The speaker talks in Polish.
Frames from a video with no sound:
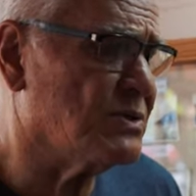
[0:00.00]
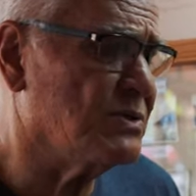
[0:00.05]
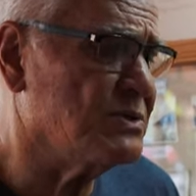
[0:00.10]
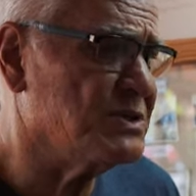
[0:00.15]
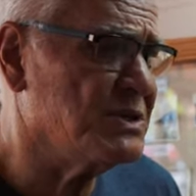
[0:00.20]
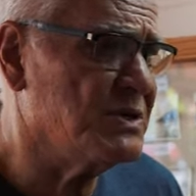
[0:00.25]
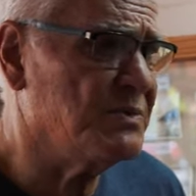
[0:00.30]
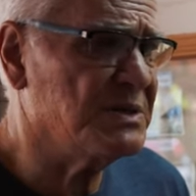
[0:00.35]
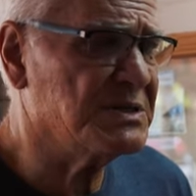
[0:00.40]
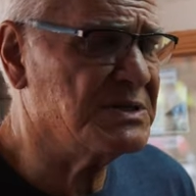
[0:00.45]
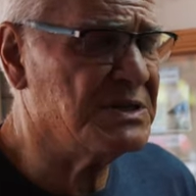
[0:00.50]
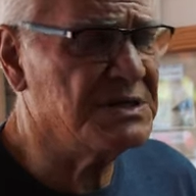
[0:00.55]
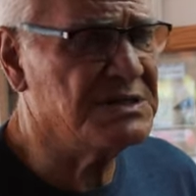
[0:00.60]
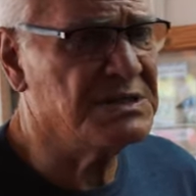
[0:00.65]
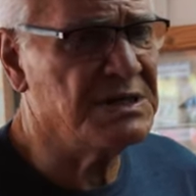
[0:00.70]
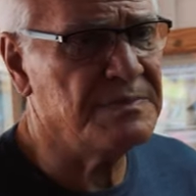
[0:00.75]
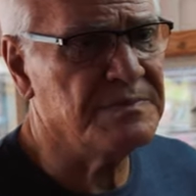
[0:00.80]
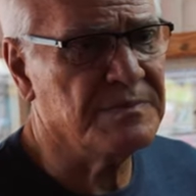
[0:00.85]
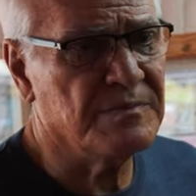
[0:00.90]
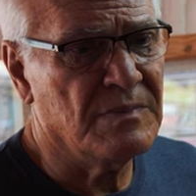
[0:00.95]
skończyła
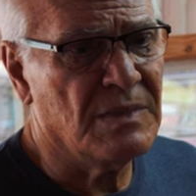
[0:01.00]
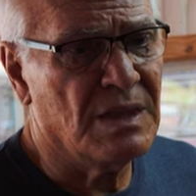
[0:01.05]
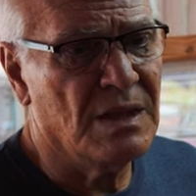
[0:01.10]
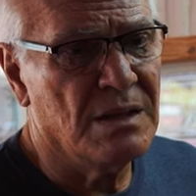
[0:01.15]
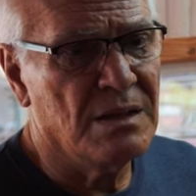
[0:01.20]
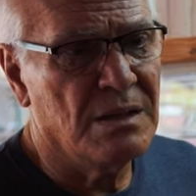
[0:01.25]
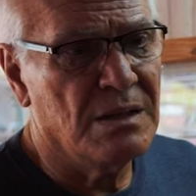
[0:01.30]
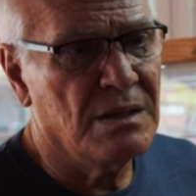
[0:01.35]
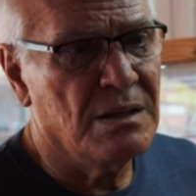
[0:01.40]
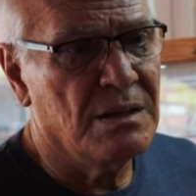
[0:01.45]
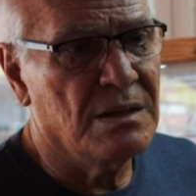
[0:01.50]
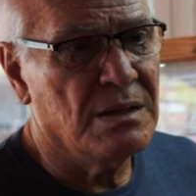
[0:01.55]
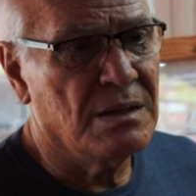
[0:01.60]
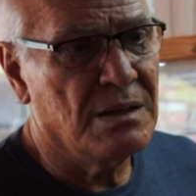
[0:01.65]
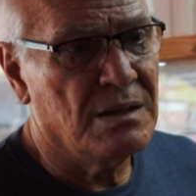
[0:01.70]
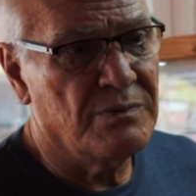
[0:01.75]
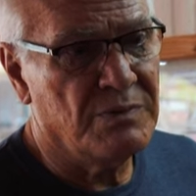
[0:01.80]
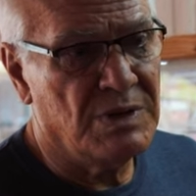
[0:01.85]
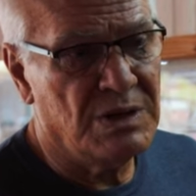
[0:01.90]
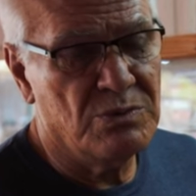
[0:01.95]
życie
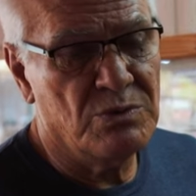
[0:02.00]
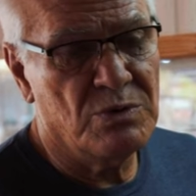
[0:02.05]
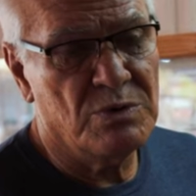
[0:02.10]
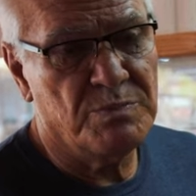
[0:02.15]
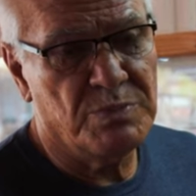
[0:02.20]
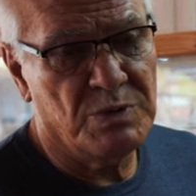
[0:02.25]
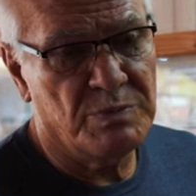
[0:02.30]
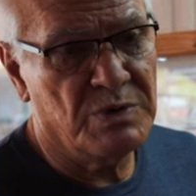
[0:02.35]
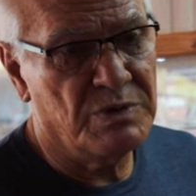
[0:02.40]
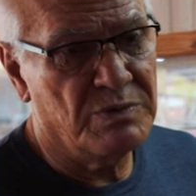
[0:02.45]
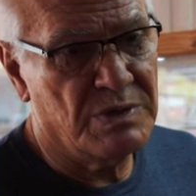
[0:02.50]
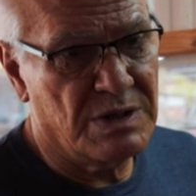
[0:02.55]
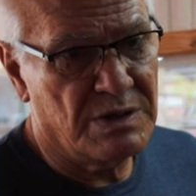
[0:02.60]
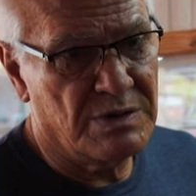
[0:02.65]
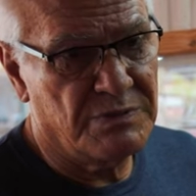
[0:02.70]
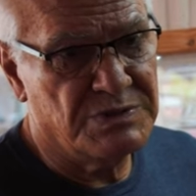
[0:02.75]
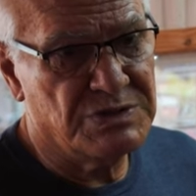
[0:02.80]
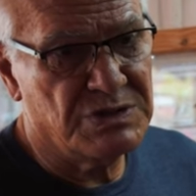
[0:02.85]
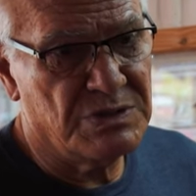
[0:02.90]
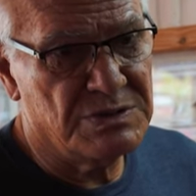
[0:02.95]
e, według, bo
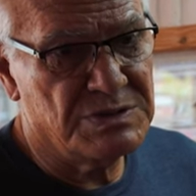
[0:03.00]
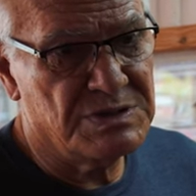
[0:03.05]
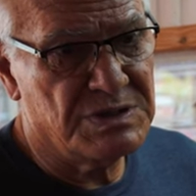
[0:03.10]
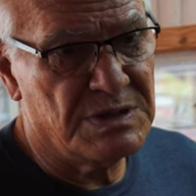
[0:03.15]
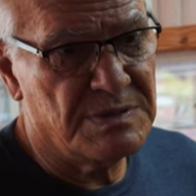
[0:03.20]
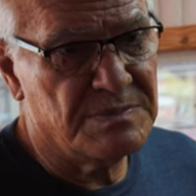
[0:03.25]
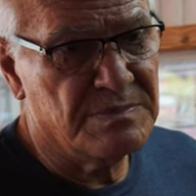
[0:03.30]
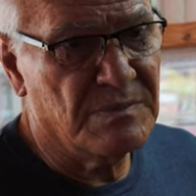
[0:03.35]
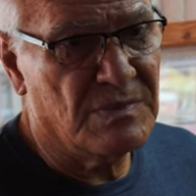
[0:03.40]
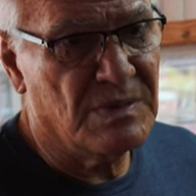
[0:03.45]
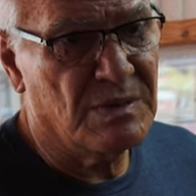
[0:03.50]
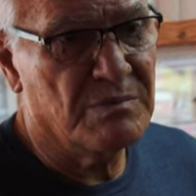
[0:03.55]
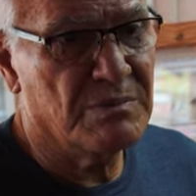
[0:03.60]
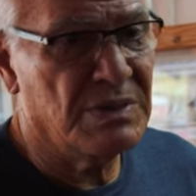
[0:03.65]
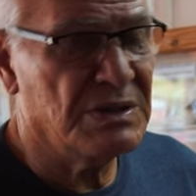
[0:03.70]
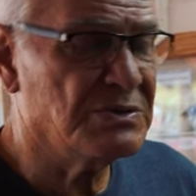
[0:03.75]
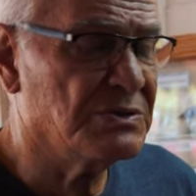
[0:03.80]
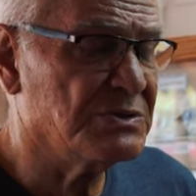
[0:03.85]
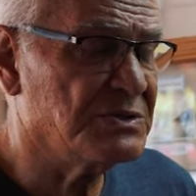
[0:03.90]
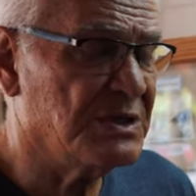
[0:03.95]
była w ciąży,
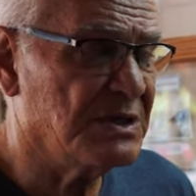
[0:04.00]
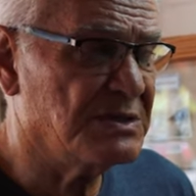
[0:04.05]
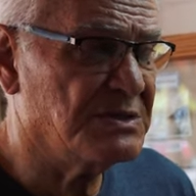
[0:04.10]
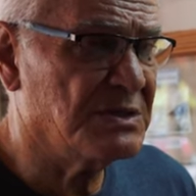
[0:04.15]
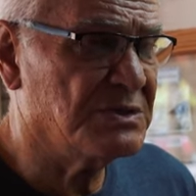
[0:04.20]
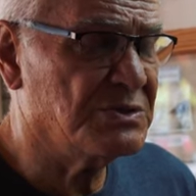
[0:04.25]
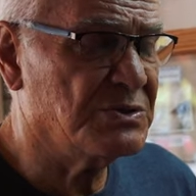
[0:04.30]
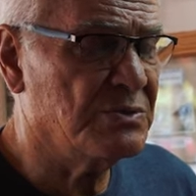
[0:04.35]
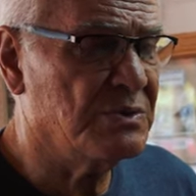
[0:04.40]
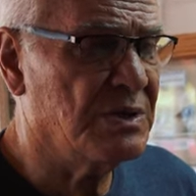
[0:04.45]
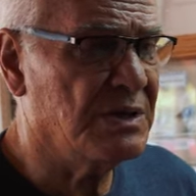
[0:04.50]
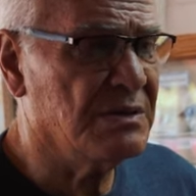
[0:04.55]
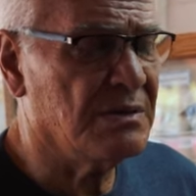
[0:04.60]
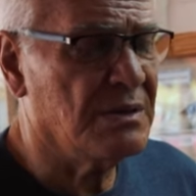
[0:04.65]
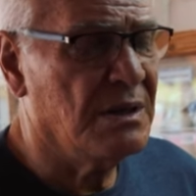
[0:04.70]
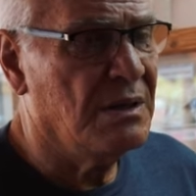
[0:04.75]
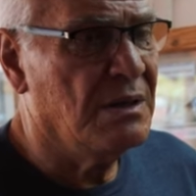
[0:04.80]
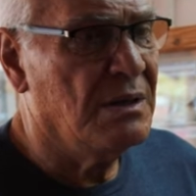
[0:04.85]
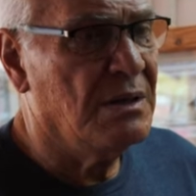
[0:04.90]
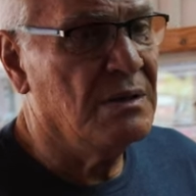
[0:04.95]
bardzo źle się czuła,
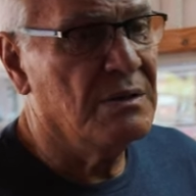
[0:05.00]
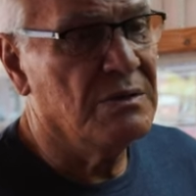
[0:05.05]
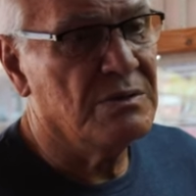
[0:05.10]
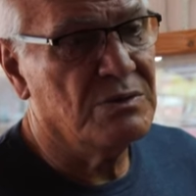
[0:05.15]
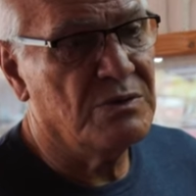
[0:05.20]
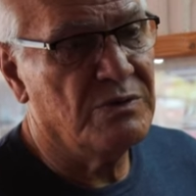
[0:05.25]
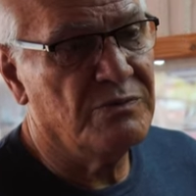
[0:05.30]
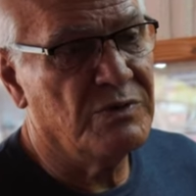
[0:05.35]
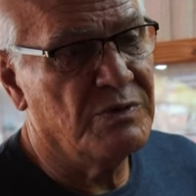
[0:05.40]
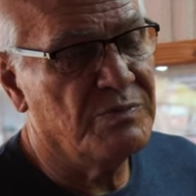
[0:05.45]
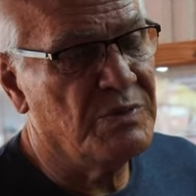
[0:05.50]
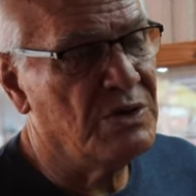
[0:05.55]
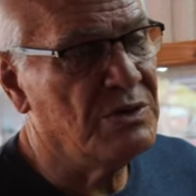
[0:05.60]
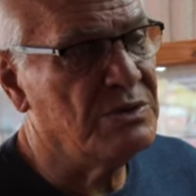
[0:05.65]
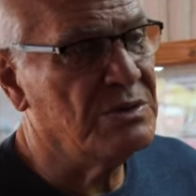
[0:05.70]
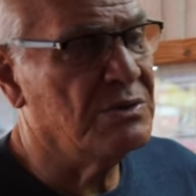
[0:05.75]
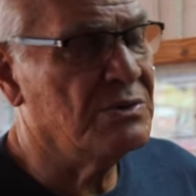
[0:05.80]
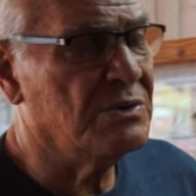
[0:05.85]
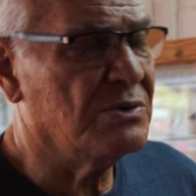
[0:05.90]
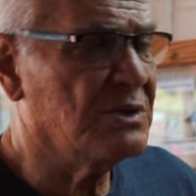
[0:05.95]
to
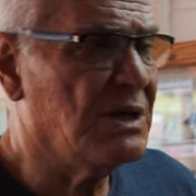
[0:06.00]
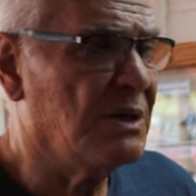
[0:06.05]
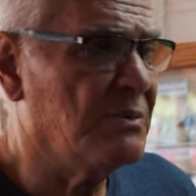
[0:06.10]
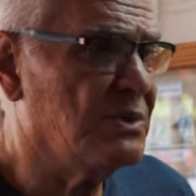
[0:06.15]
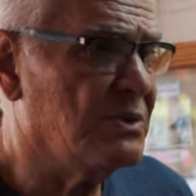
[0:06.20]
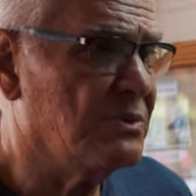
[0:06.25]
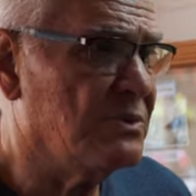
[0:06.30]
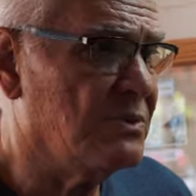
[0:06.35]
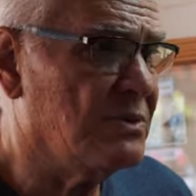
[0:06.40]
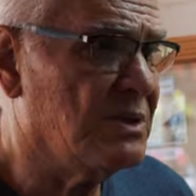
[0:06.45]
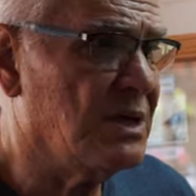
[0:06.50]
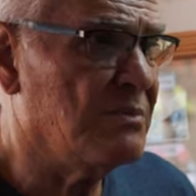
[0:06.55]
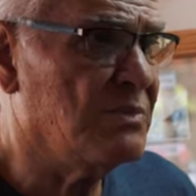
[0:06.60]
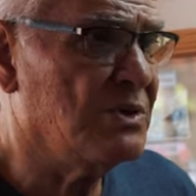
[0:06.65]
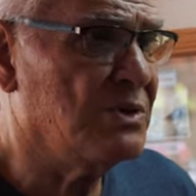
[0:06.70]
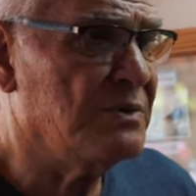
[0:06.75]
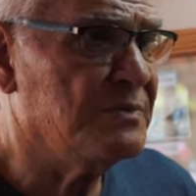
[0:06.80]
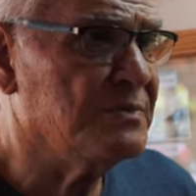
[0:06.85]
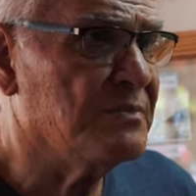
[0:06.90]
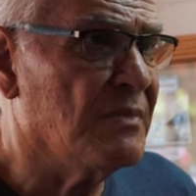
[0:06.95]
wymioty, to tamto, to
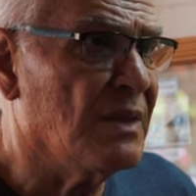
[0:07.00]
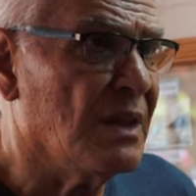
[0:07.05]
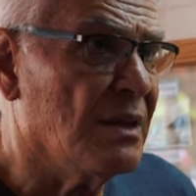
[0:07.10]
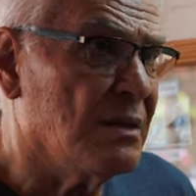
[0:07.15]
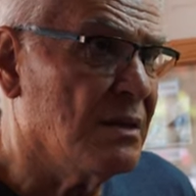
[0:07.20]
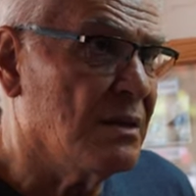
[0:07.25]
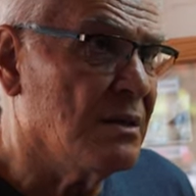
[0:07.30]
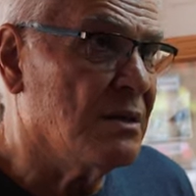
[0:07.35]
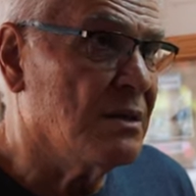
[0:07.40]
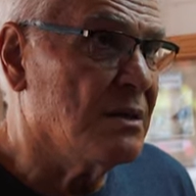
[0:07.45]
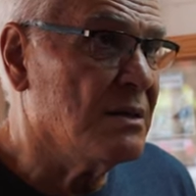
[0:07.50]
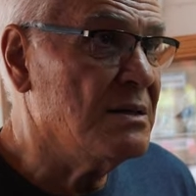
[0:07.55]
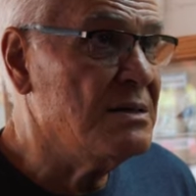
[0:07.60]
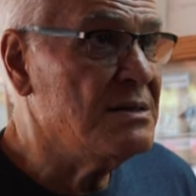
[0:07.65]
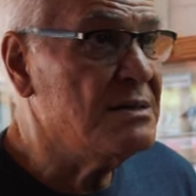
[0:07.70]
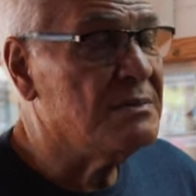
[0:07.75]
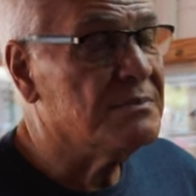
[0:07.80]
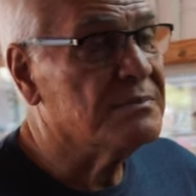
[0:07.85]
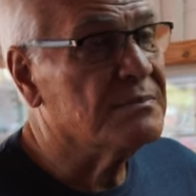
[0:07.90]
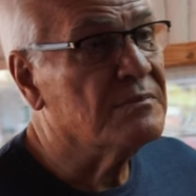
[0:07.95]
tamto.
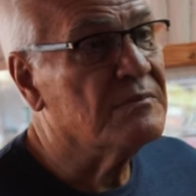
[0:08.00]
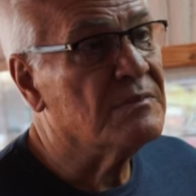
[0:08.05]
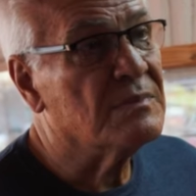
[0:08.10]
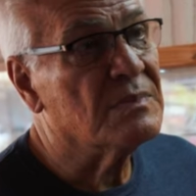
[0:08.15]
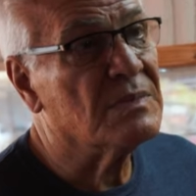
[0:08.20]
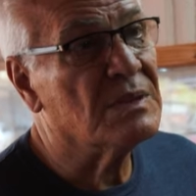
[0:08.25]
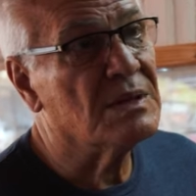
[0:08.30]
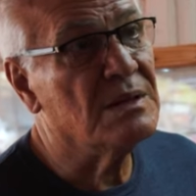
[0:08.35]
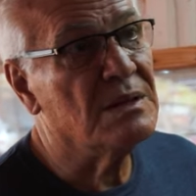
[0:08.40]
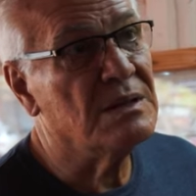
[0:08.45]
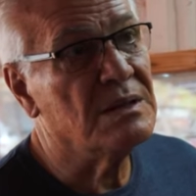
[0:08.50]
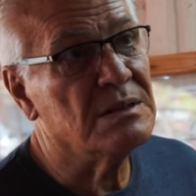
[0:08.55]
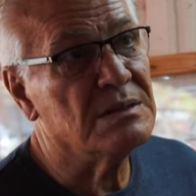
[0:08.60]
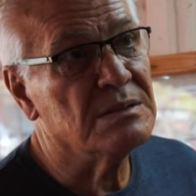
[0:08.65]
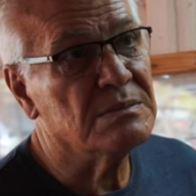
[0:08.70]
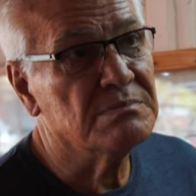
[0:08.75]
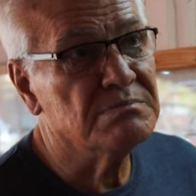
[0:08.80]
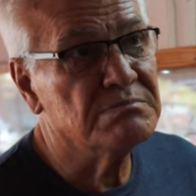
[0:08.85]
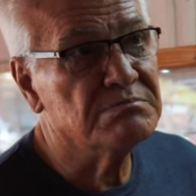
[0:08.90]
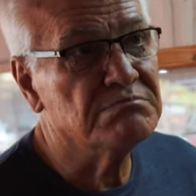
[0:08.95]
I
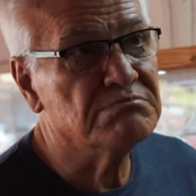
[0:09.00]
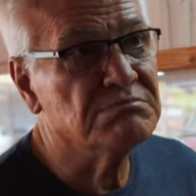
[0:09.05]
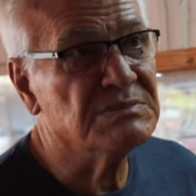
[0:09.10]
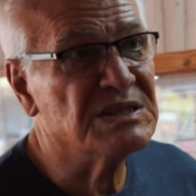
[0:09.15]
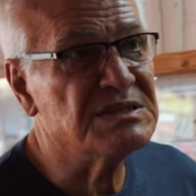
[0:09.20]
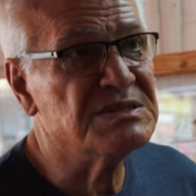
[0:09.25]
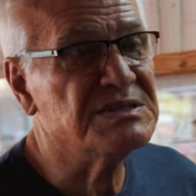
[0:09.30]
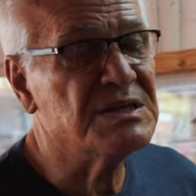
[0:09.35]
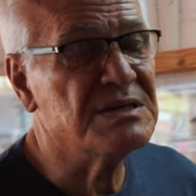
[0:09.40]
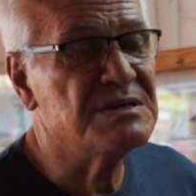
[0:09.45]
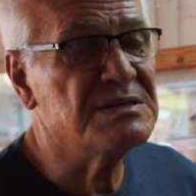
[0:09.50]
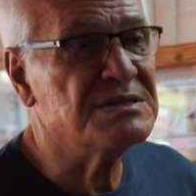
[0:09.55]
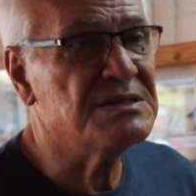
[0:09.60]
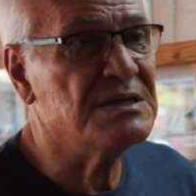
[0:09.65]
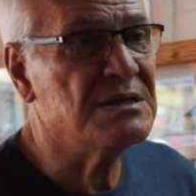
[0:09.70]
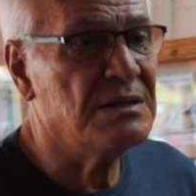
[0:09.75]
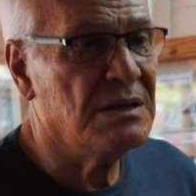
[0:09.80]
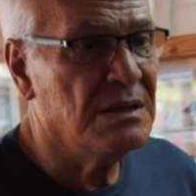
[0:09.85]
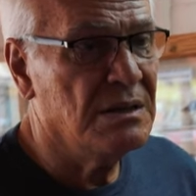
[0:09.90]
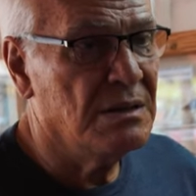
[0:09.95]
e, na
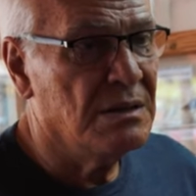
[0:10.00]
szczęście